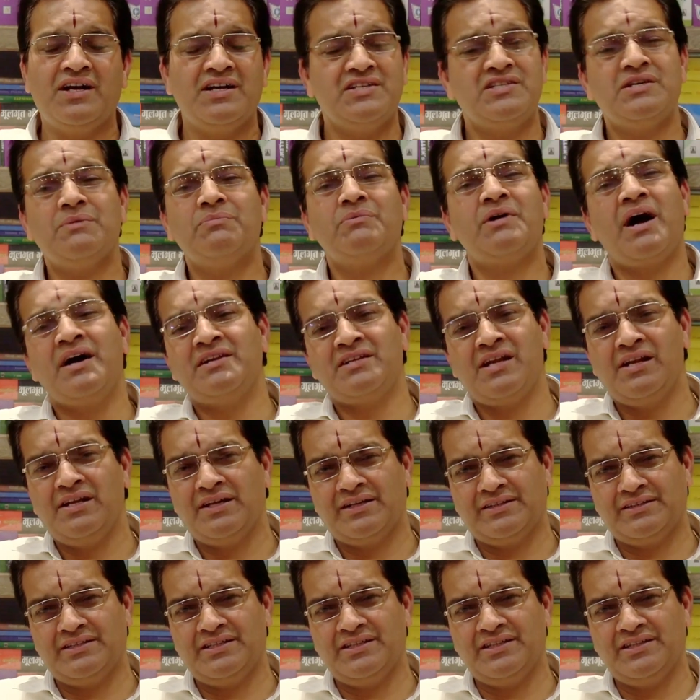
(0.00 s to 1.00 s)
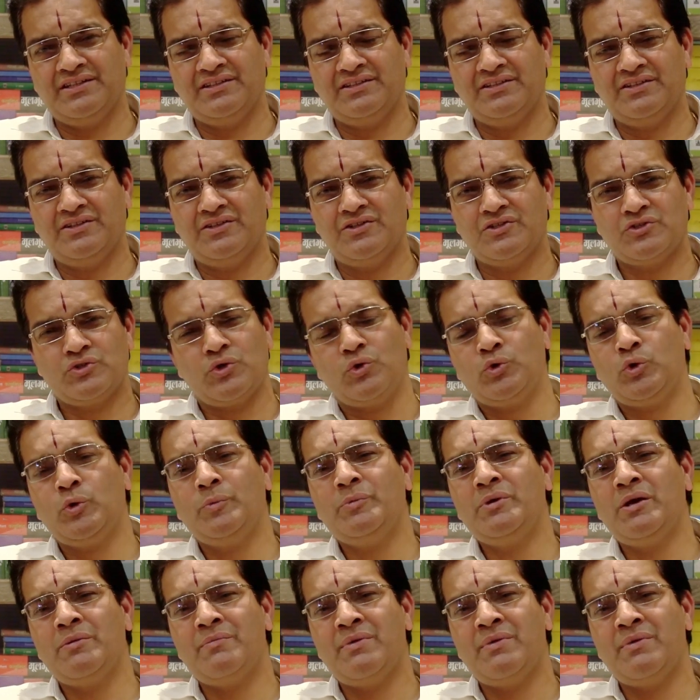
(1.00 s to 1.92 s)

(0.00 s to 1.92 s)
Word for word: गजब कहने लिखते हैं सोनू भी